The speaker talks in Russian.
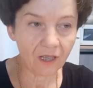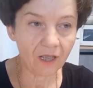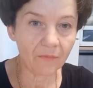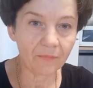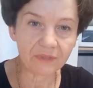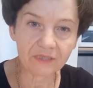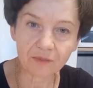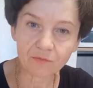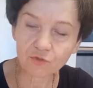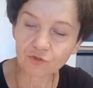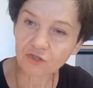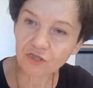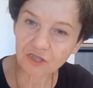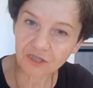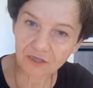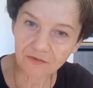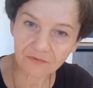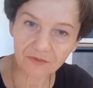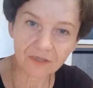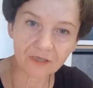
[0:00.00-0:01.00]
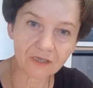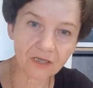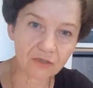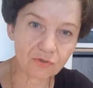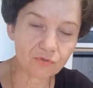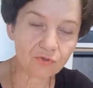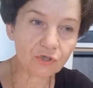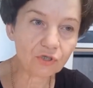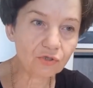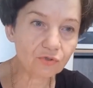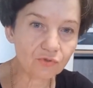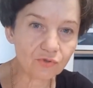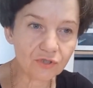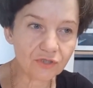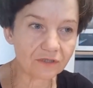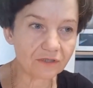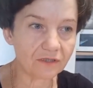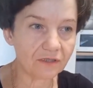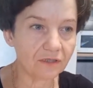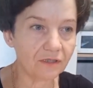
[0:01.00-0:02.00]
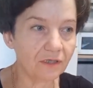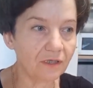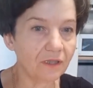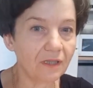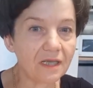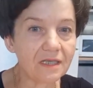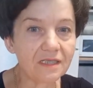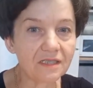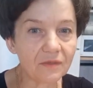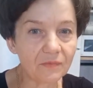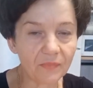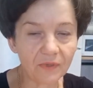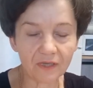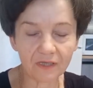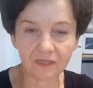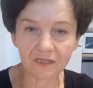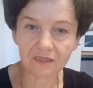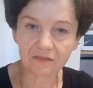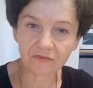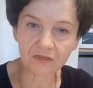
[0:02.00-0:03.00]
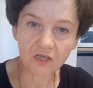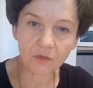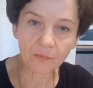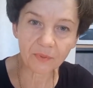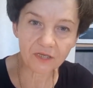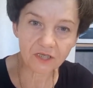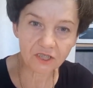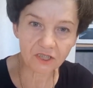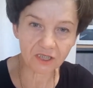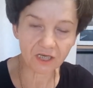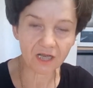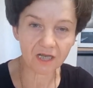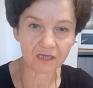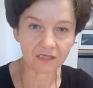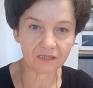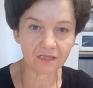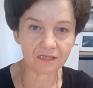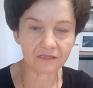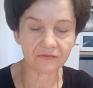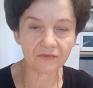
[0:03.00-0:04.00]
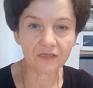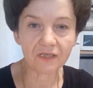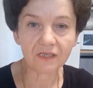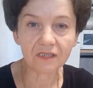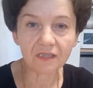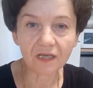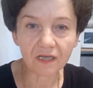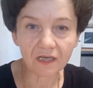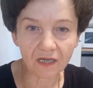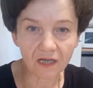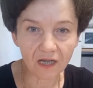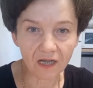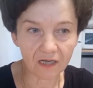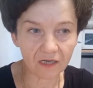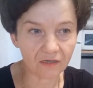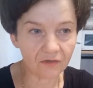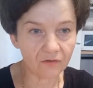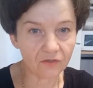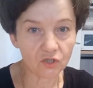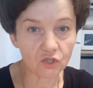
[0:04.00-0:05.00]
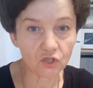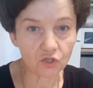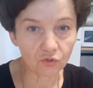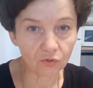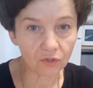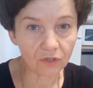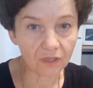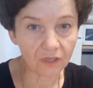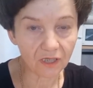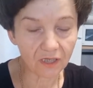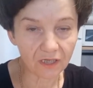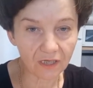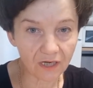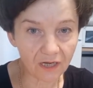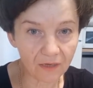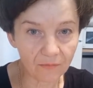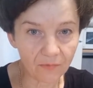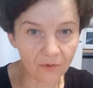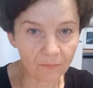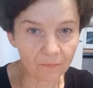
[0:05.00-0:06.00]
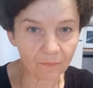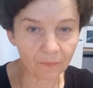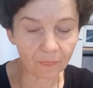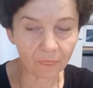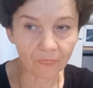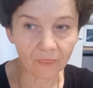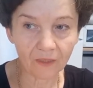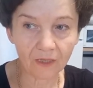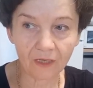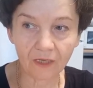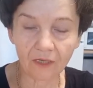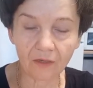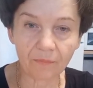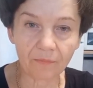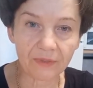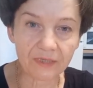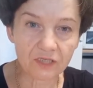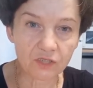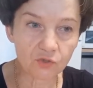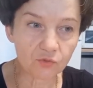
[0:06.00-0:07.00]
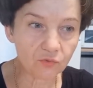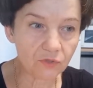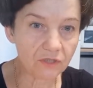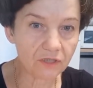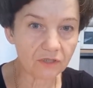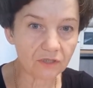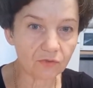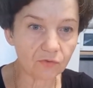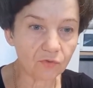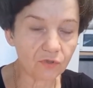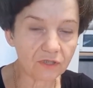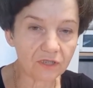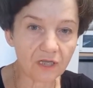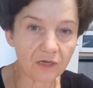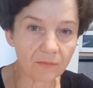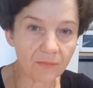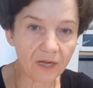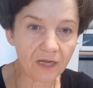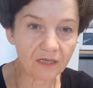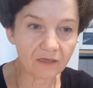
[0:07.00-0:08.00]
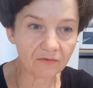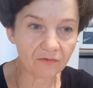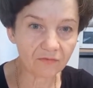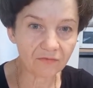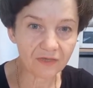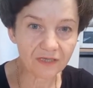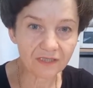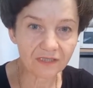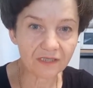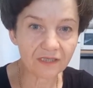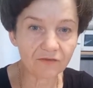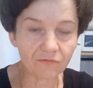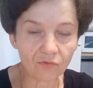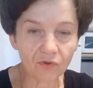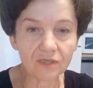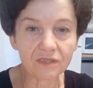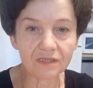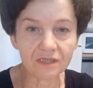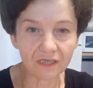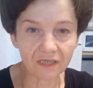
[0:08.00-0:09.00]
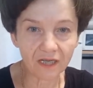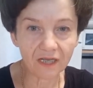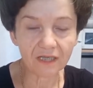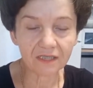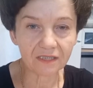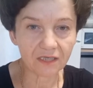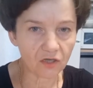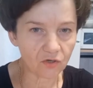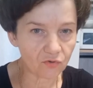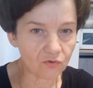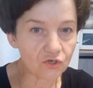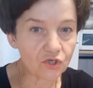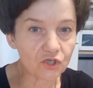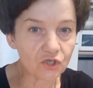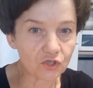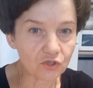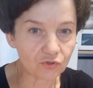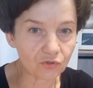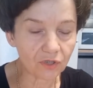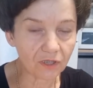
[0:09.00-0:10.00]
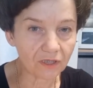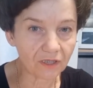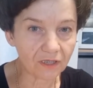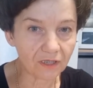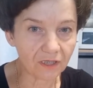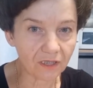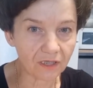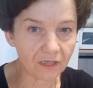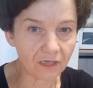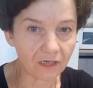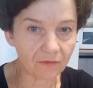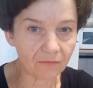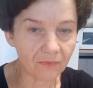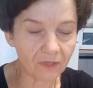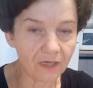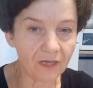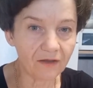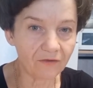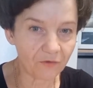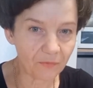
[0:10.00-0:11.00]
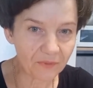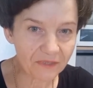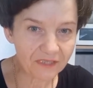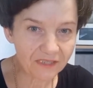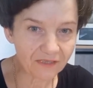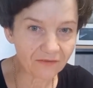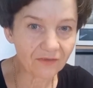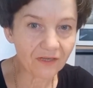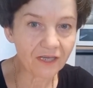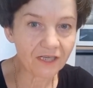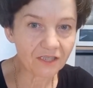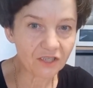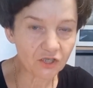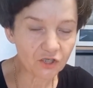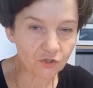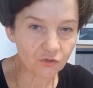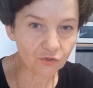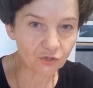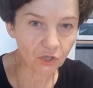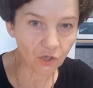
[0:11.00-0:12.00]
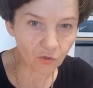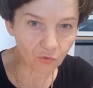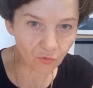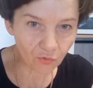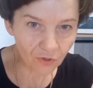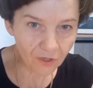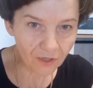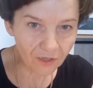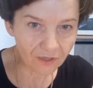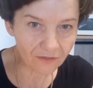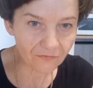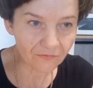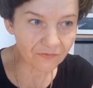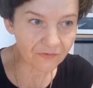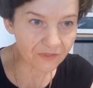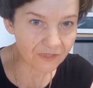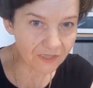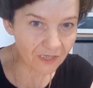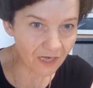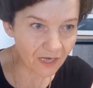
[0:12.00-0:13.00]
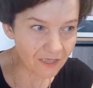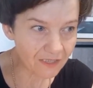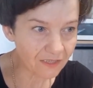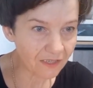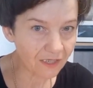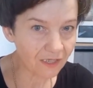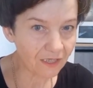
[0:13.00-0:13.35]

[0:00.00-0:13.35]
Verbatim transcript: Потому что человек, который носит на себе, на своих плечах, на своих ногах 100 килограмм, по сути, от нормального веса его отделяет хороших 40 килограмм. Вы представляете, что такое взять